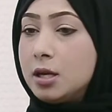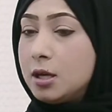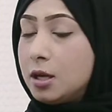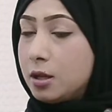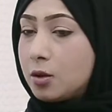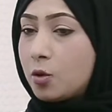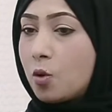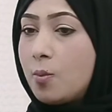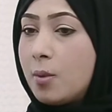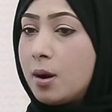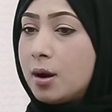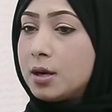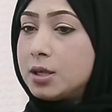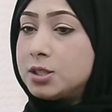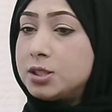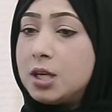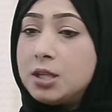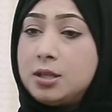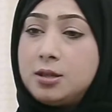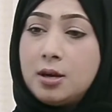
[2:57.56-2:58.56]

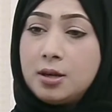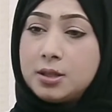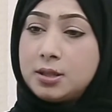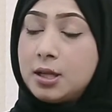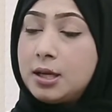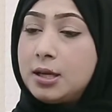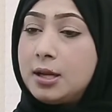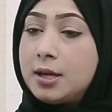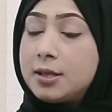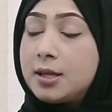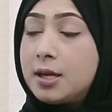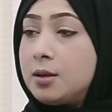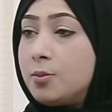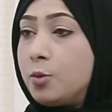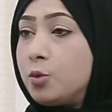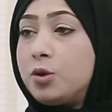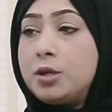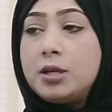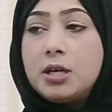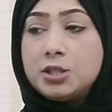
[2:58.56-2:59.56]
القماش الدانتيلات انا
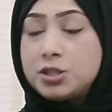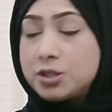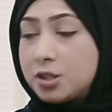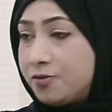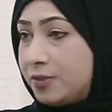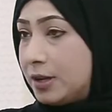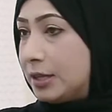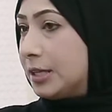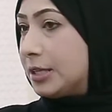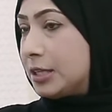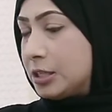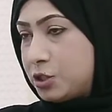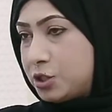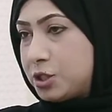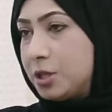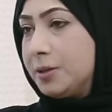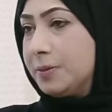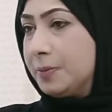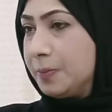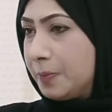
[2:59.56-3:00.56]
بروحي اشرف على كل
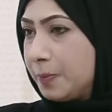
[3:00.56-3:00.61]
شيء